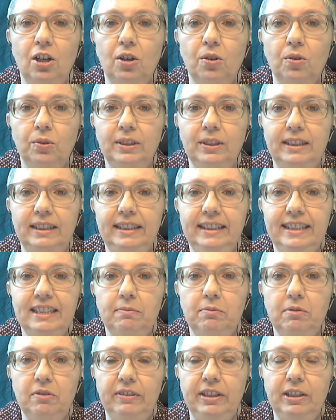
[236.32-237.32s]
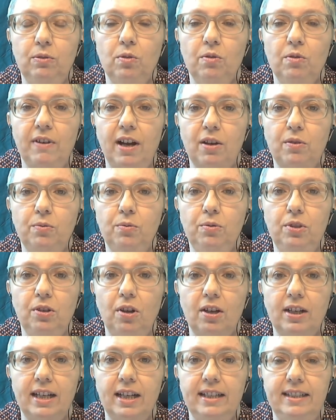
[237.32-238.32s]
Und diese Bewegung war gut
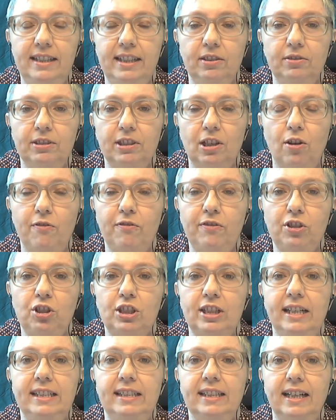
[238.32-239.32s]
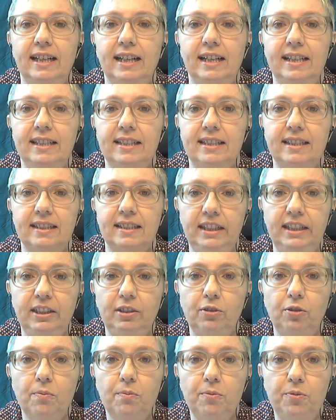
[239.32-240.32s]
organisiert und aufgestellt, als die
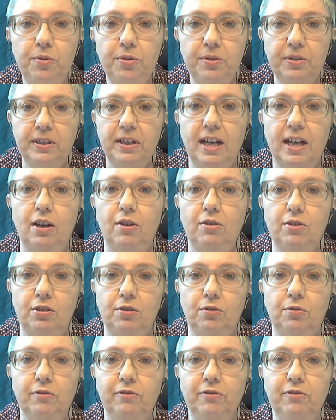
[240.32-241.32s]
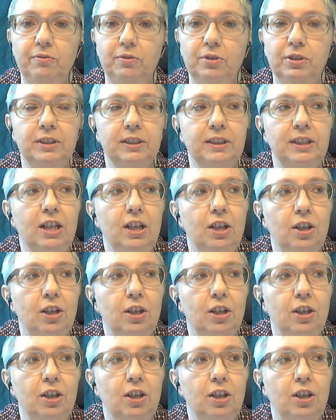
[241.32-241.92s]
Kommune ausgerufen wurde.